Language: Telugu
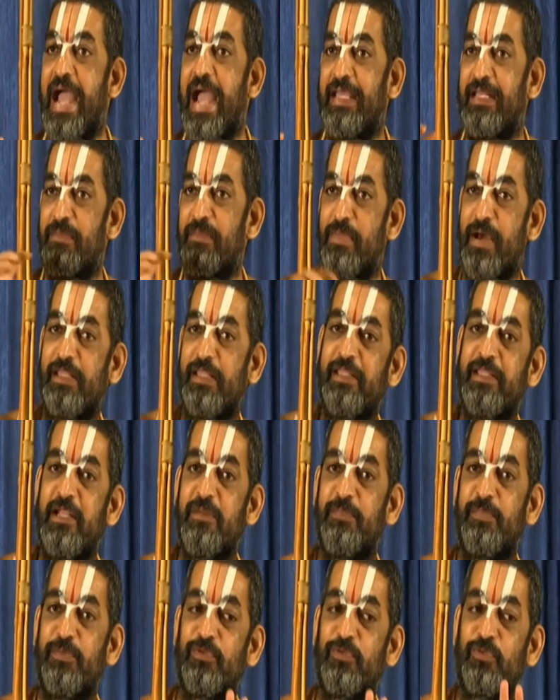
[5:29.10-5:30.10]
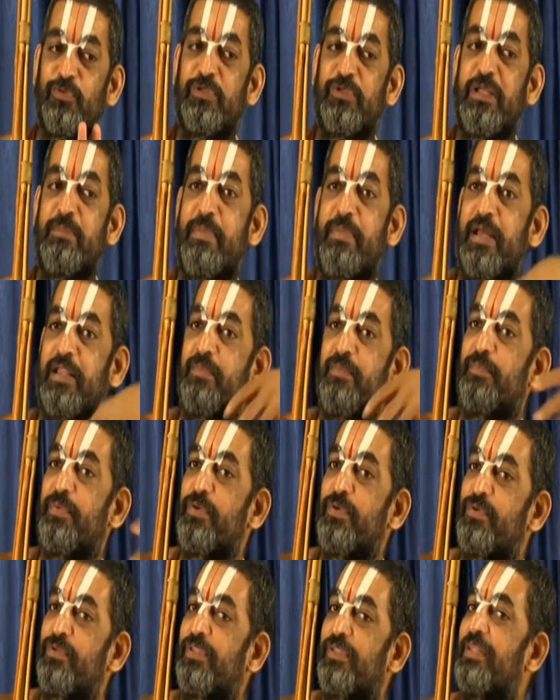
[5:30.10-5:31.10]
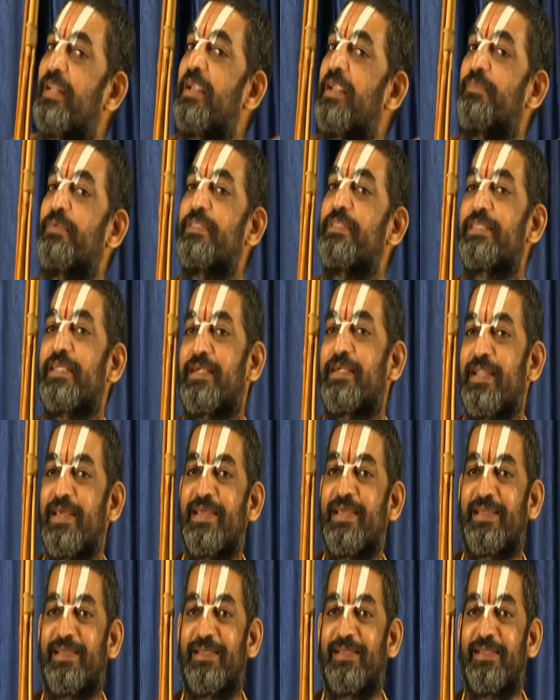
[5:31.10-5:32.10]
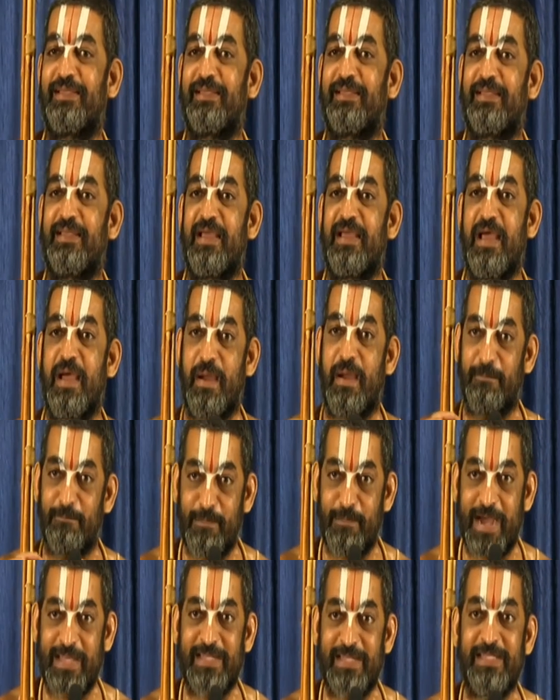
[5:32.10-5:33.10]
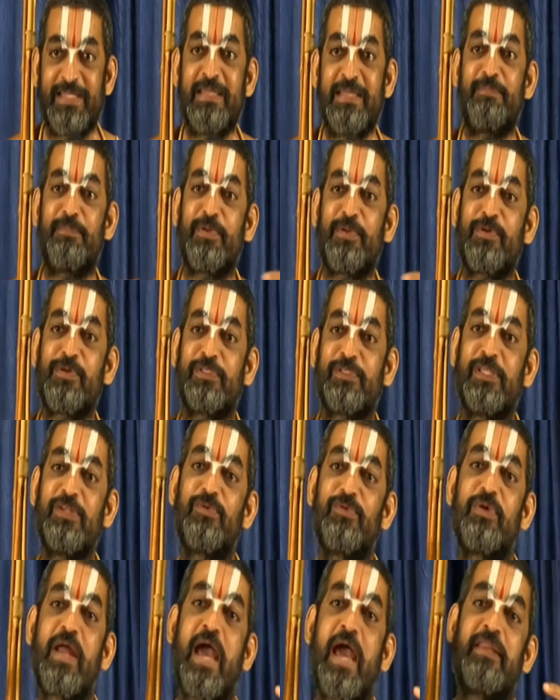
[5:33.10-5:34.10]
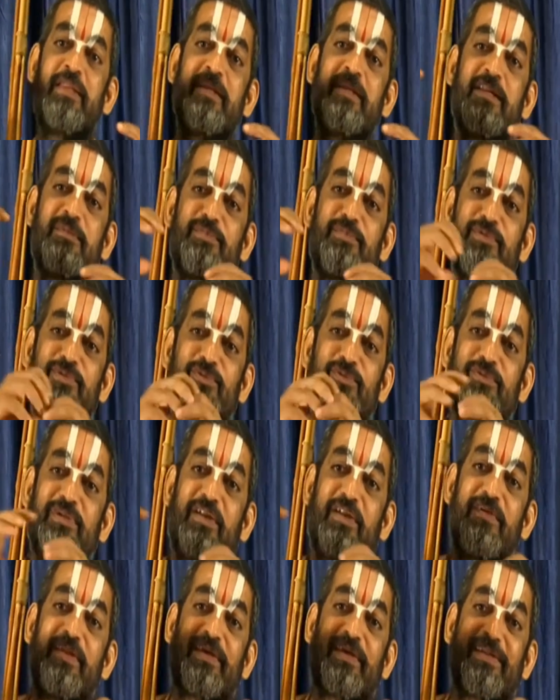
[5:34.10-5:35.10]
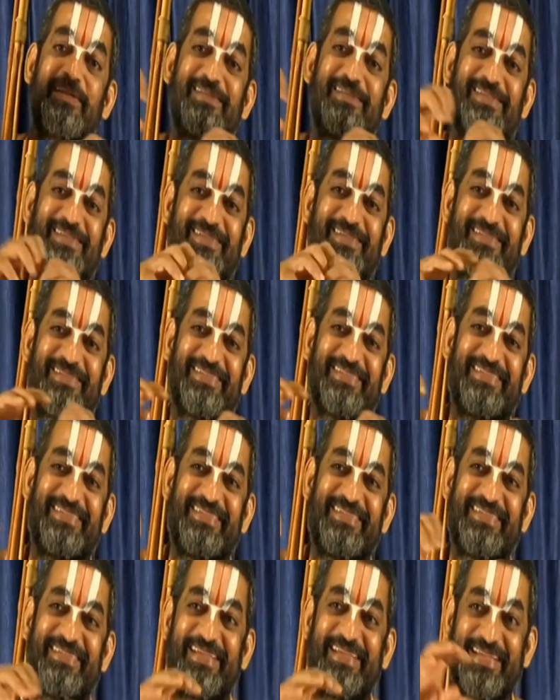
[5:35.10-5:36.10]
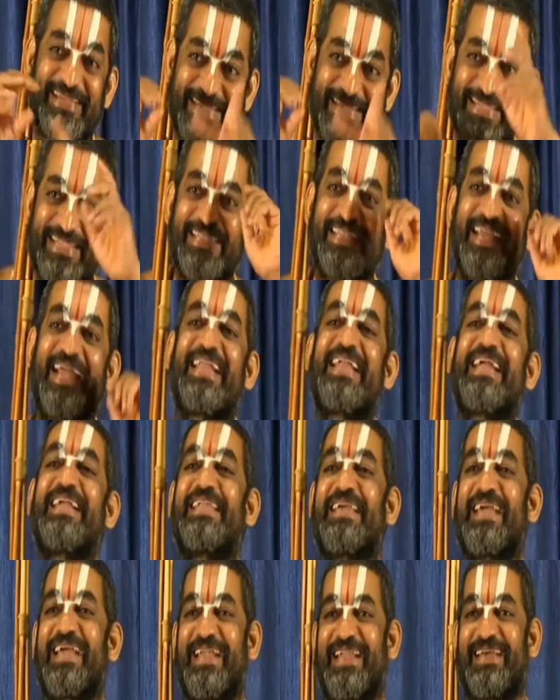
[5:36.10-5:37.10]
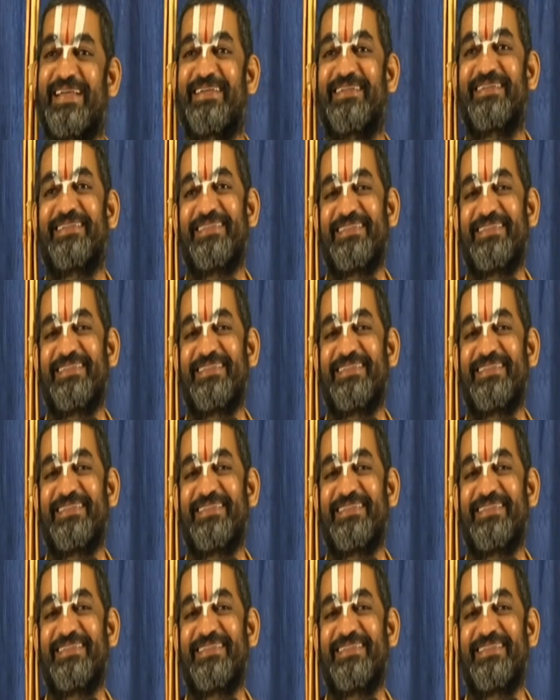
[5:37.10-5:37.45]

ఆయన మన నడిపిస్తుంటే మనం ప్రకృతిని నడిపించట్లే మనని ప్రకృతిని కూడా ఆయన నడిపిస్తుంటాడు వెనక నుంచి ఇది తేడా అండి ఇక్కడ